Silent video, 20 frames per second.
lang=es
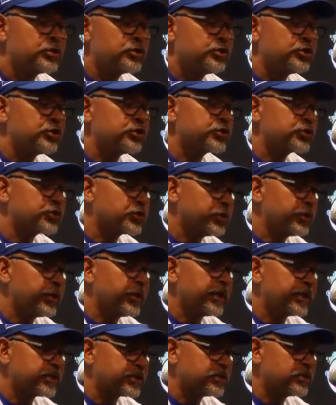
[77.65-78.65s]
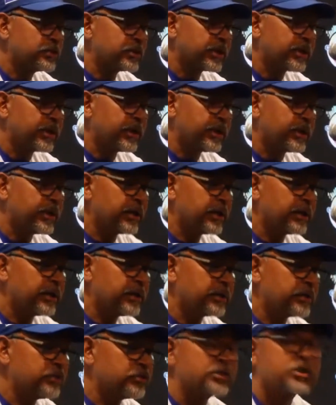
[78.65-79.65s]
Yo soy de esos
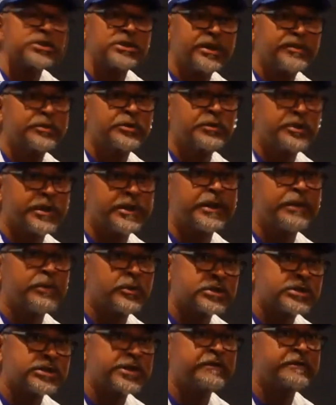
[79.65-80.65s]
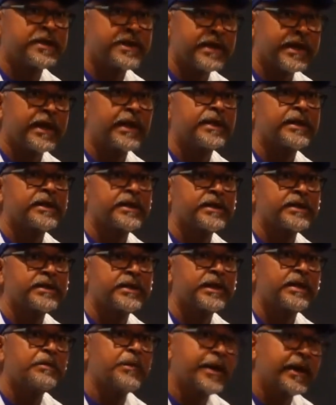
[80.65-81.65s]
que yo acepto mis responsabilidades.
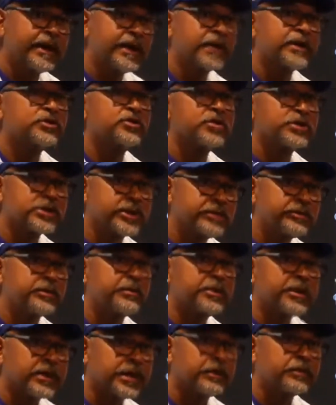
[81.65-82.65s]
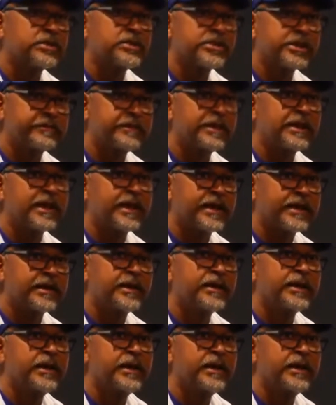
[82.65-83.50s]
De manera yo acepto mis responsabilidades.